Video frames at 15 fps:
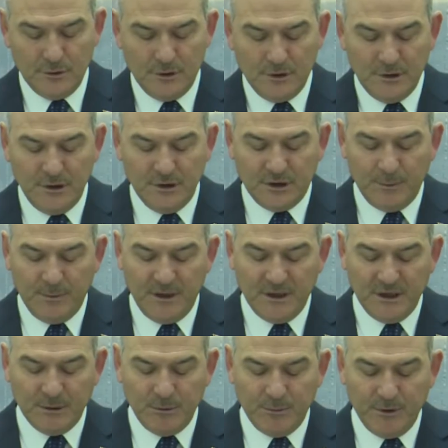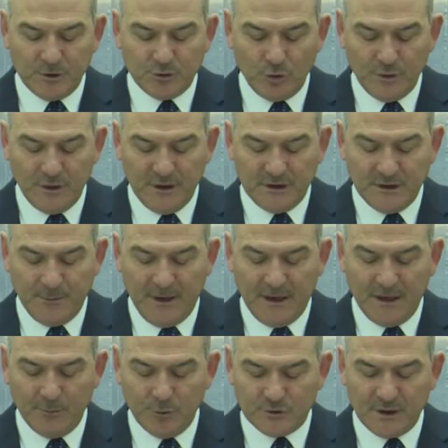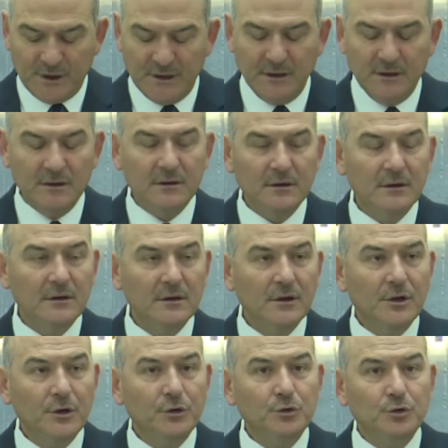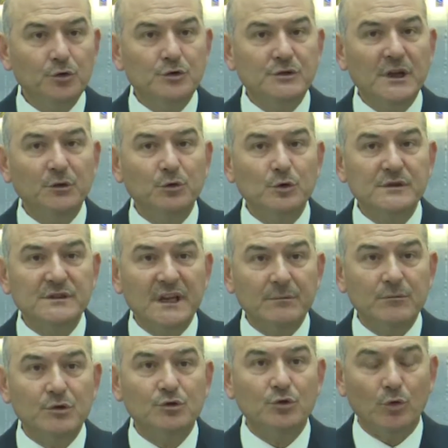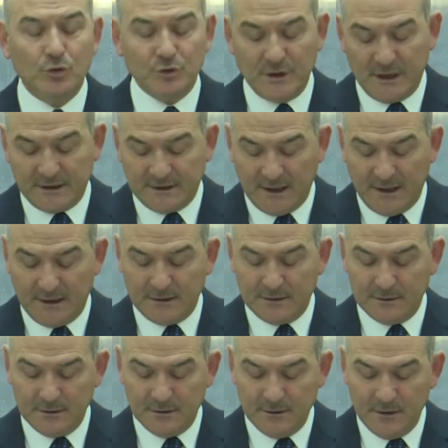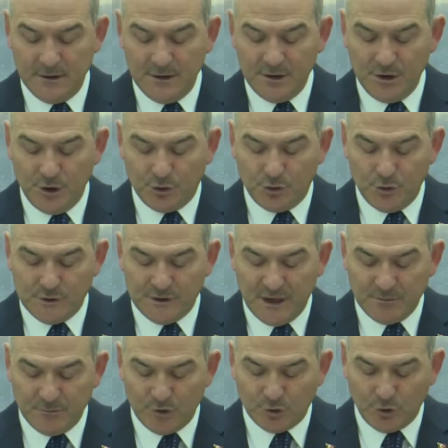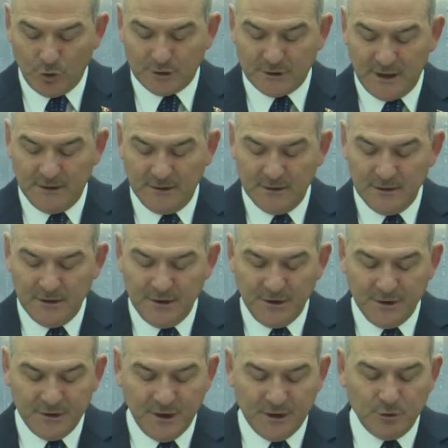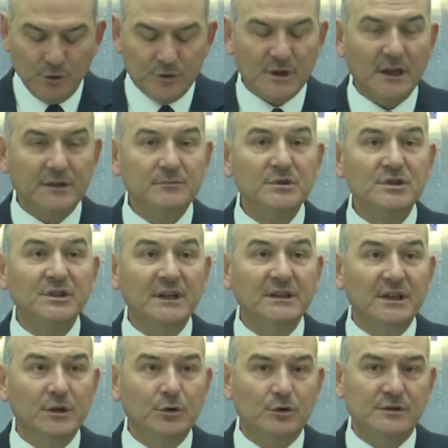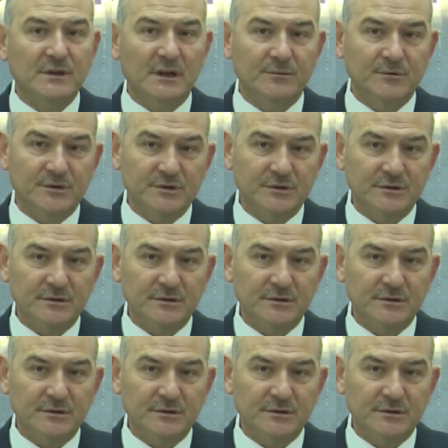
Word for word: 2021 sonu itibariyle bu sayı yüzde %179 artarak 274'ten 767'ye yükselmiştir.